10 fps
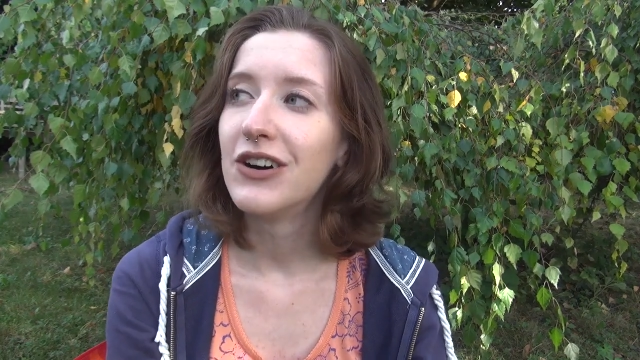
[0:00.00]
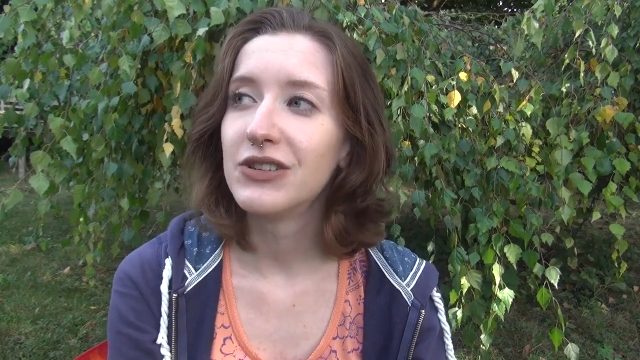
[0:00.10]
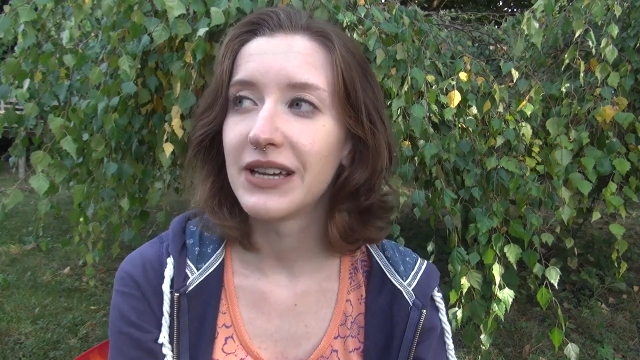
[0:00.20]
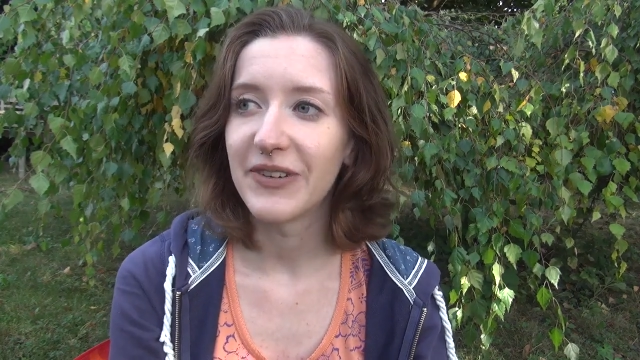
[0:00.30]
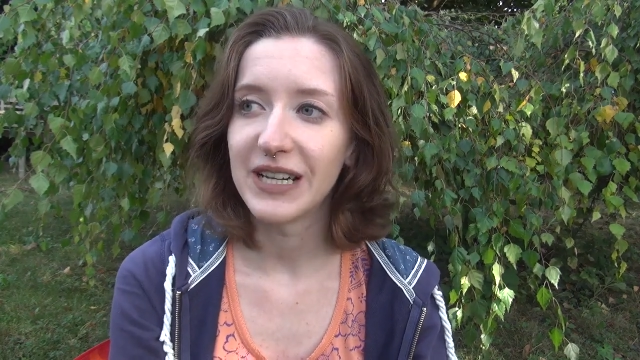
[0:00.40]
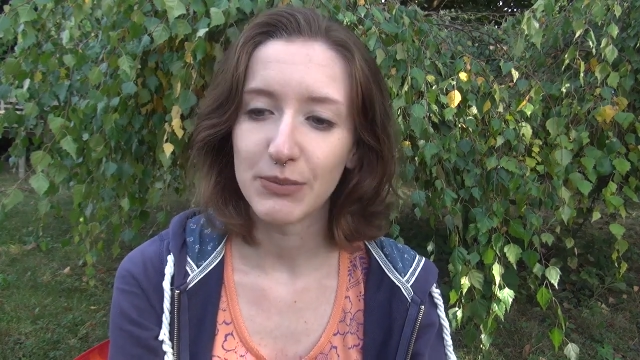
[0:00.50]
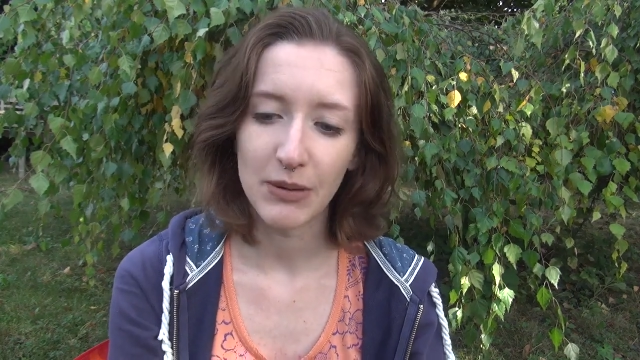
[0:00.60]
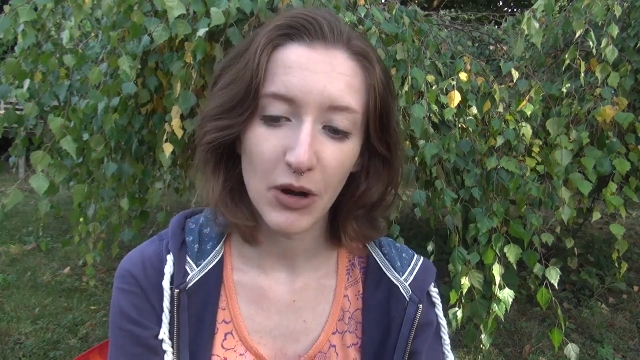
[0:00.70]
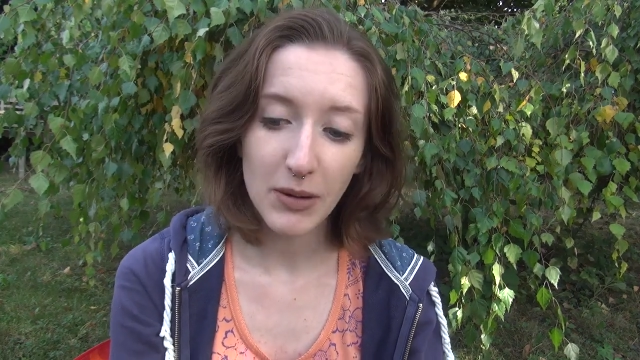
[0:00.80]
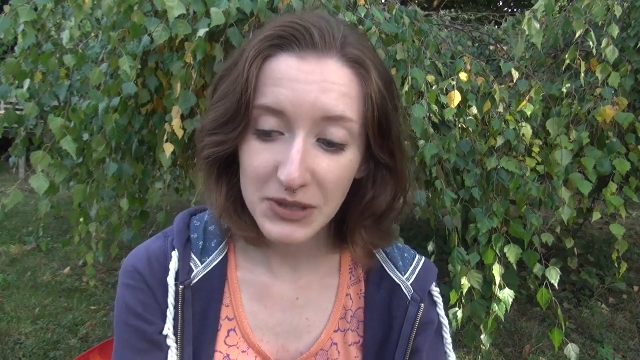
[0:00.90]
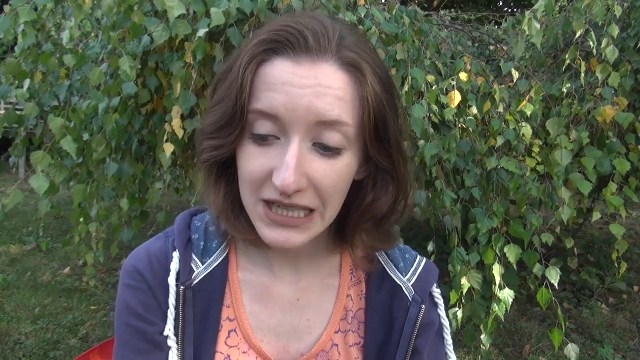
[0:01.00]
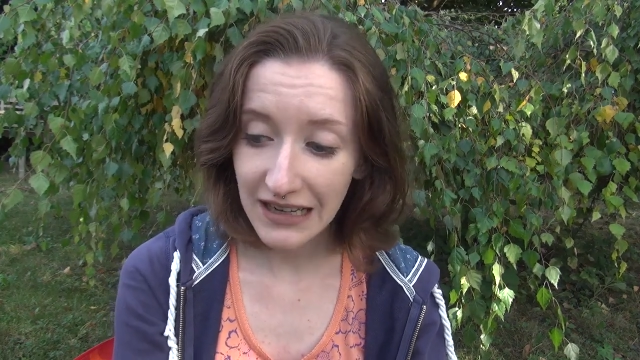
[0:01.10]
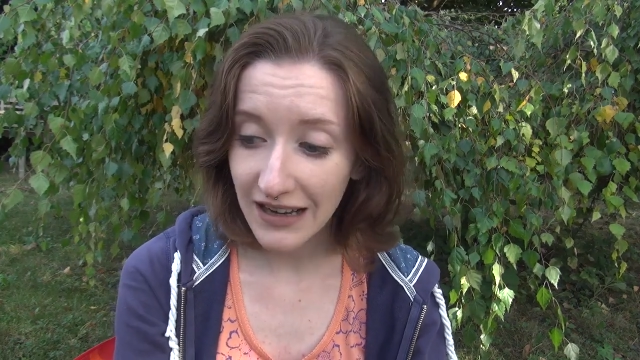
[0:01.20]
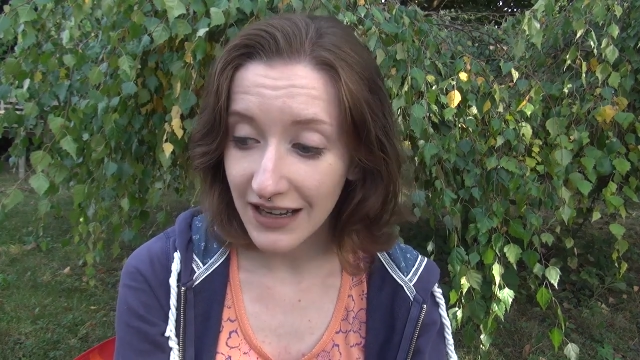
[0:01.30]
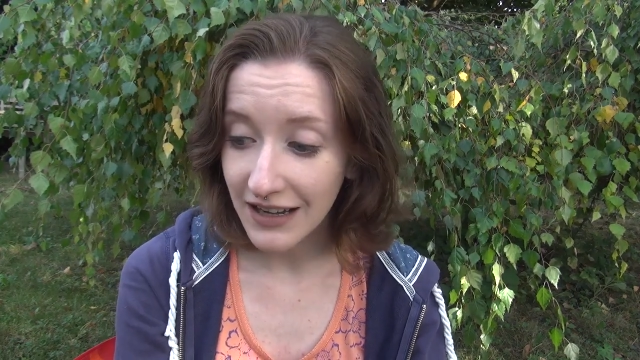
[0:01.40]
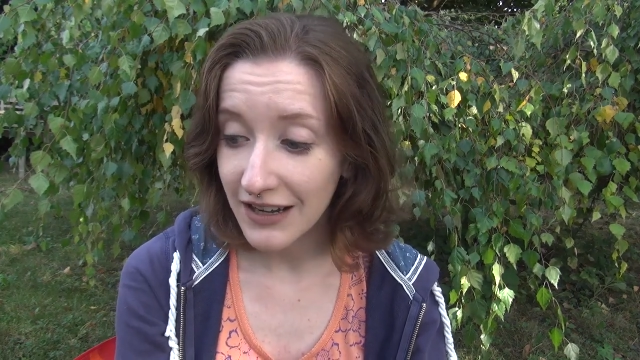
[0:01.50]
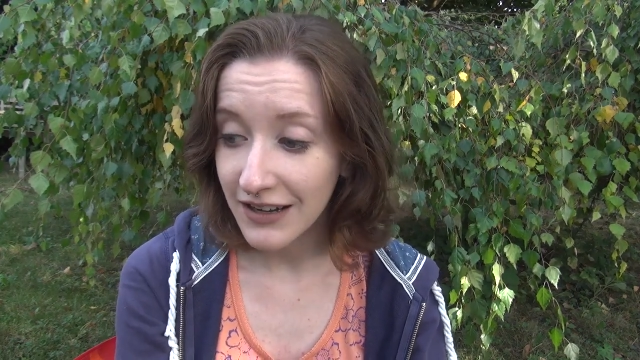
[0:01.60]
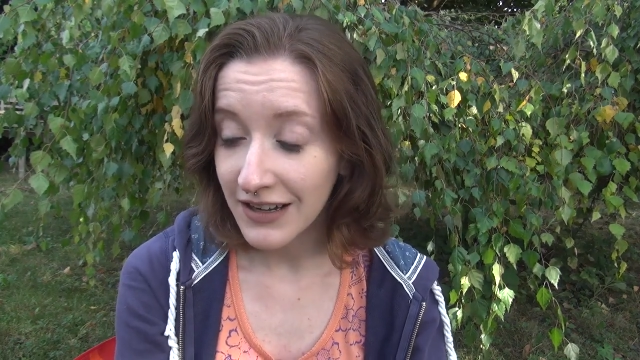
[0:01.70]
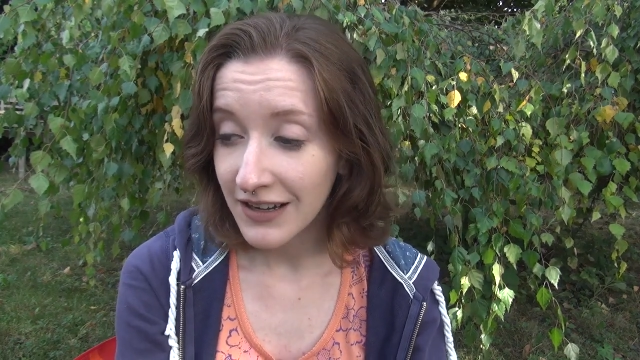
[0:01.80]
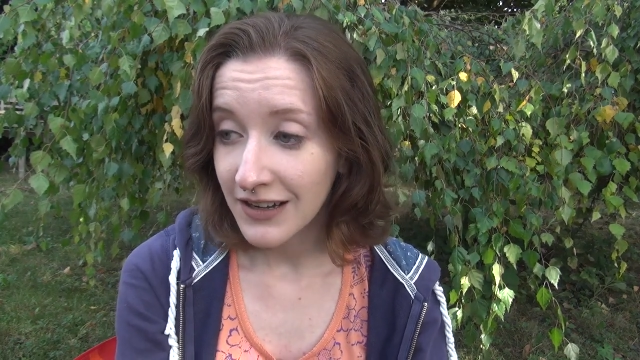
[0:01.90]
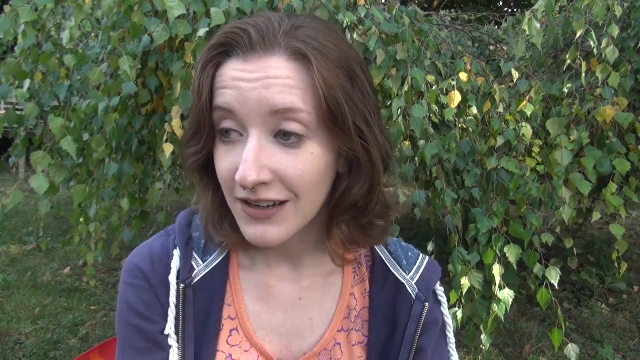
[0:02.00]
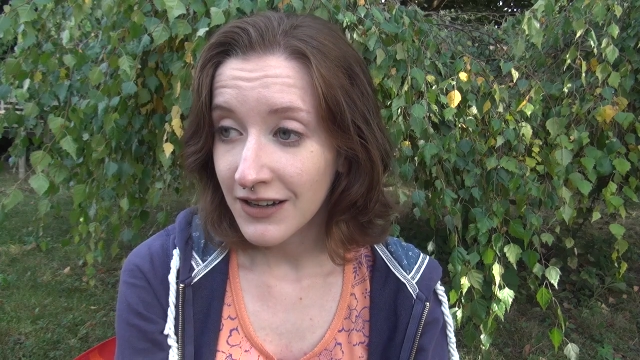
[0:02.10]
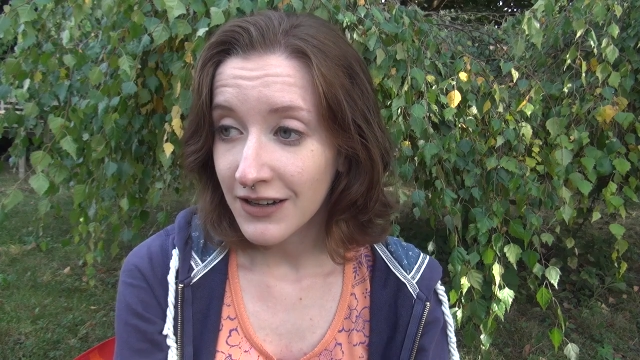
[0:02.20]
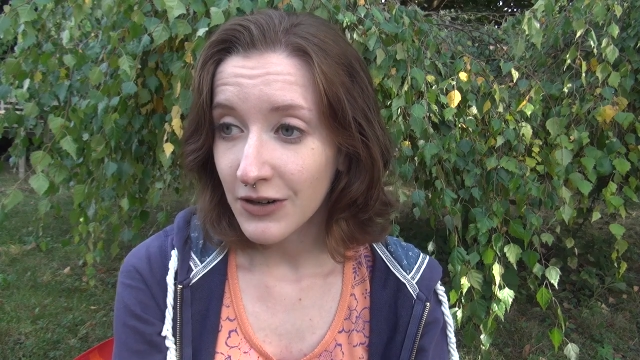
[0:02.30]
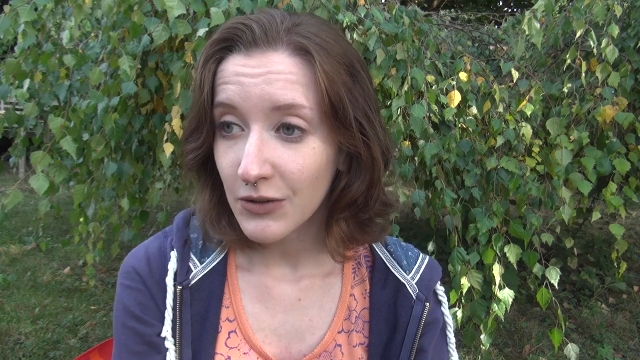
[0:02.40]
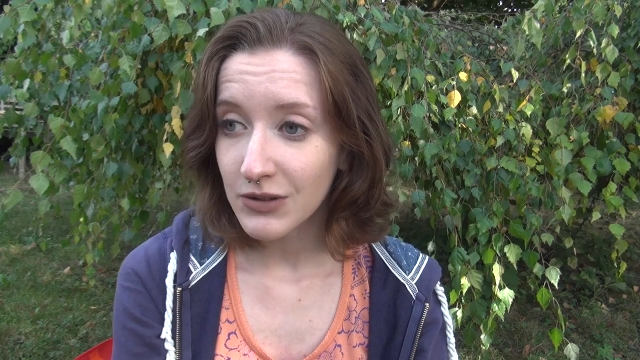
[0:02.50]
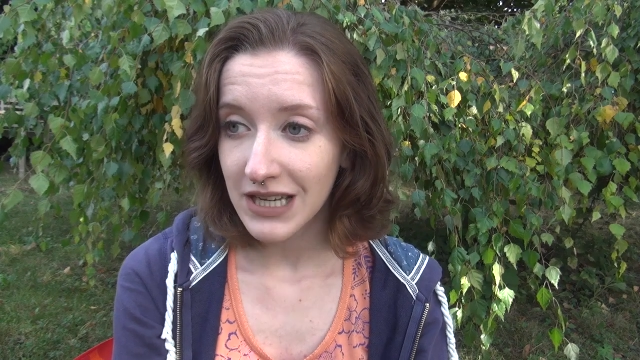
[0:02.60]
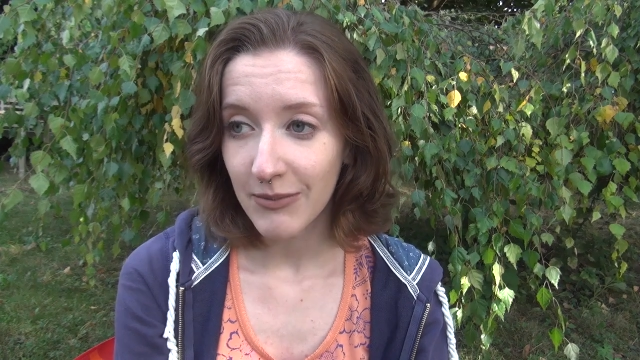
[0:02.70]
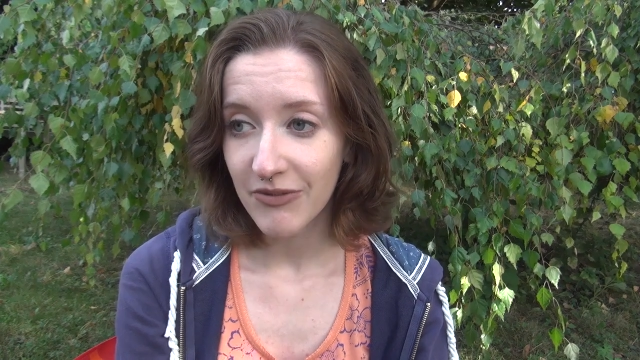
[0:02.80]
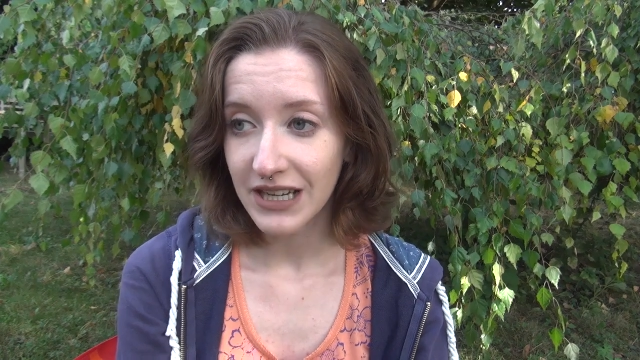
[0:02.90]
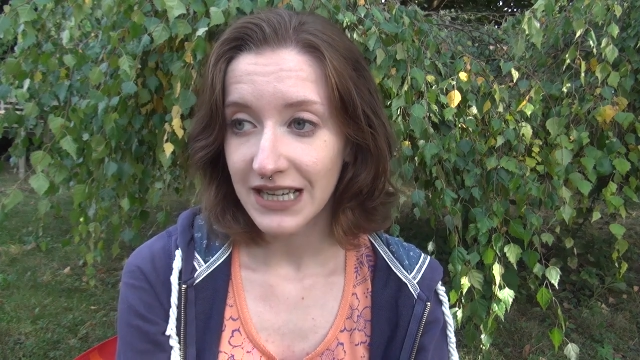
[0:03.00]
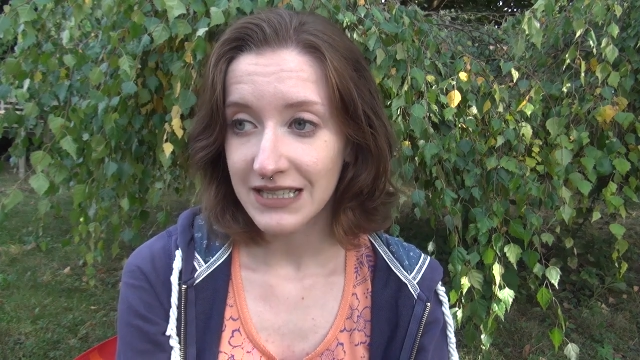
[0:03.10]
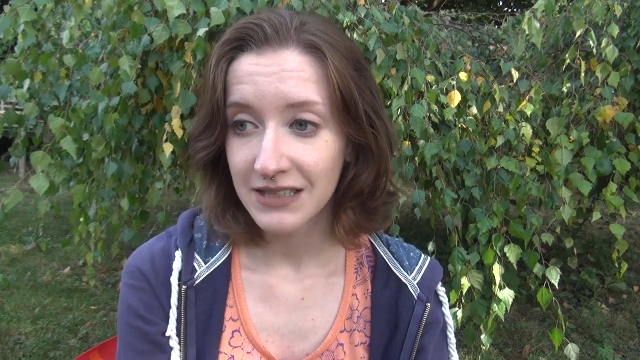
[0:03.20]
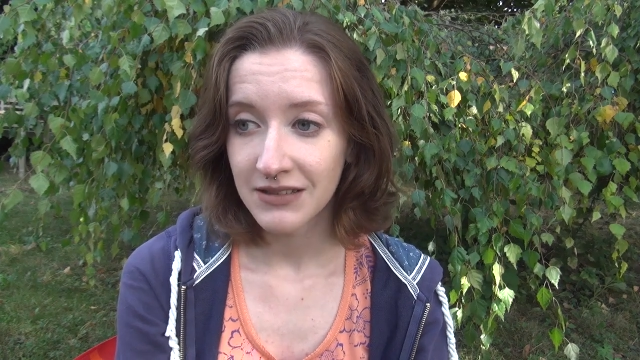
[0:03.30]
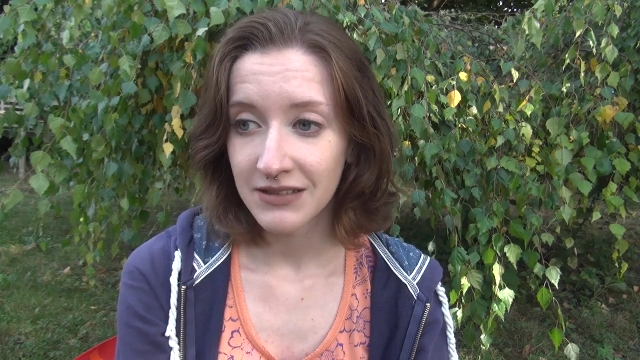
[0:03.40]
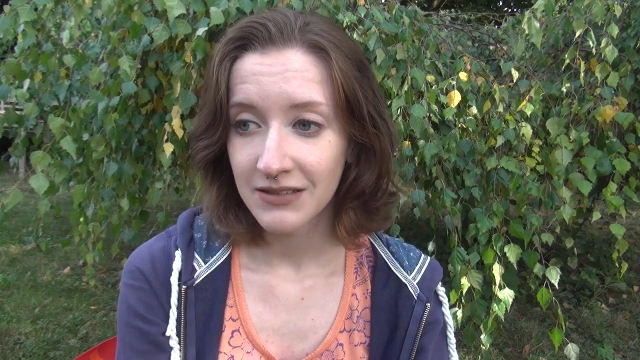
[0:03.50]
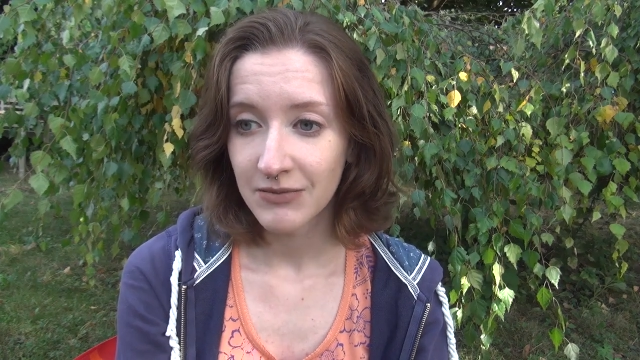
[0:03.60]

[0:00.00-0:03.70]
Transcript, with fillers: Und dann war ich beim Optiker und die haben vergessen,